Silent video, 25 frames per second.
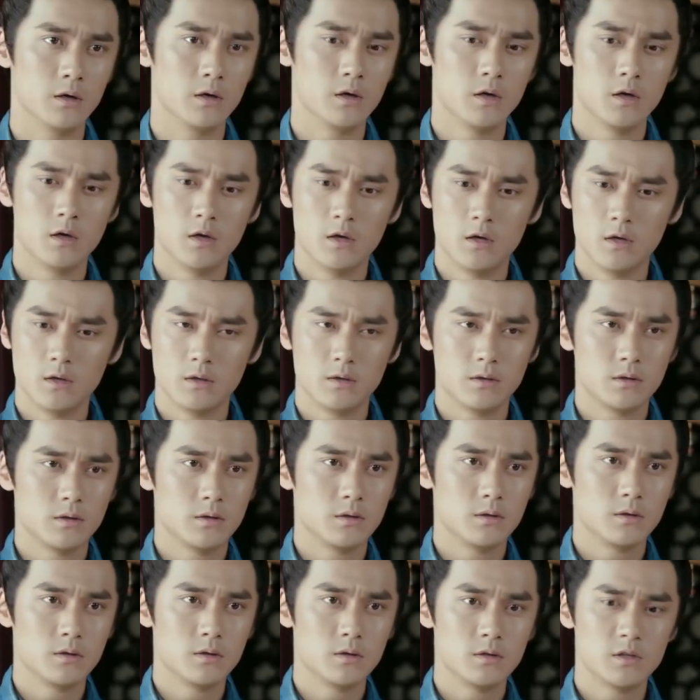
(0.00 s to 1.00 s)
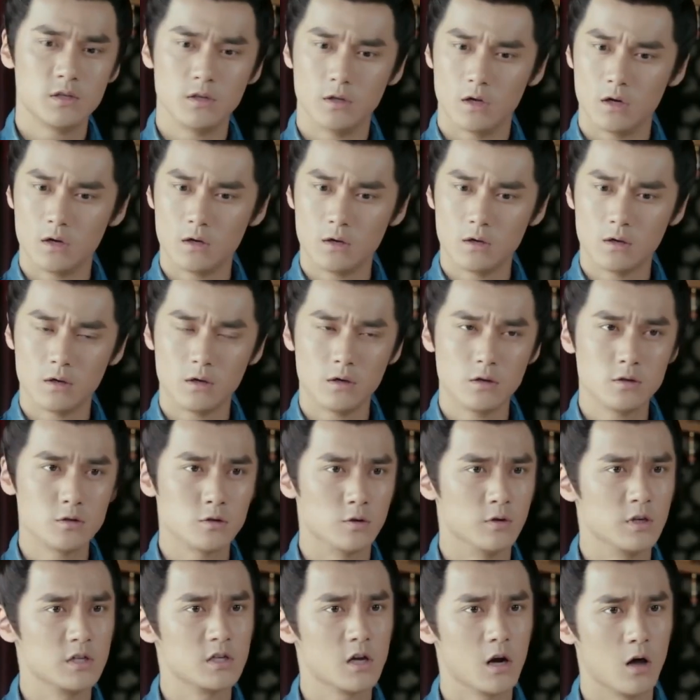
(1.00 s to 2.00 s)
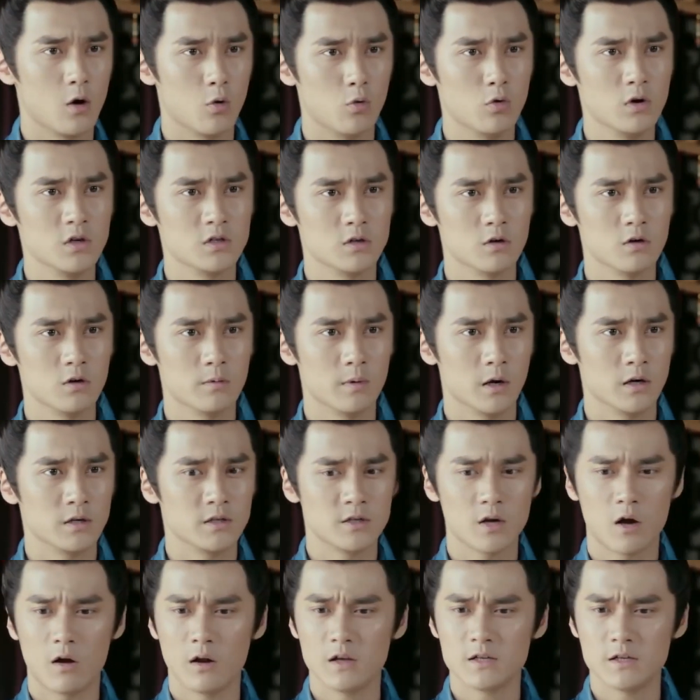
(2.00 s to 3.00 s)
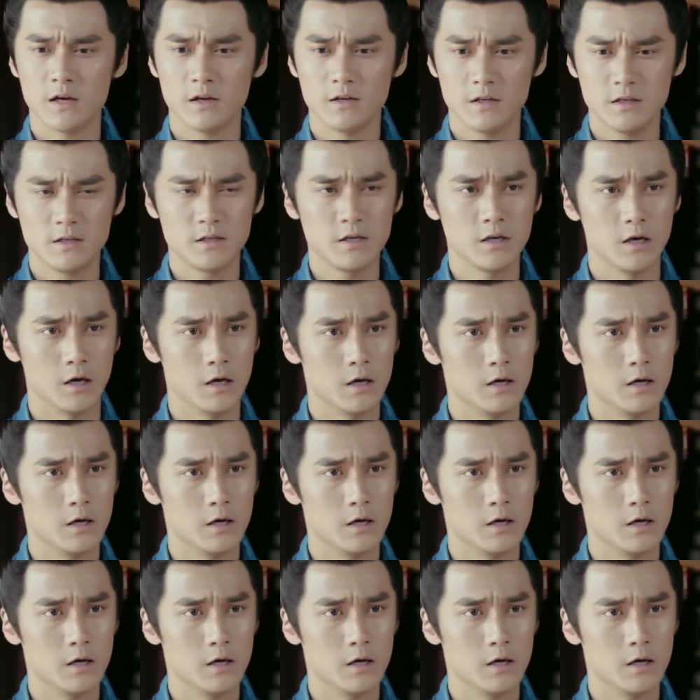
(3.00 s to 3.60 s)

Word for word: 的。 竟能从那些老狐狸手里边撬来这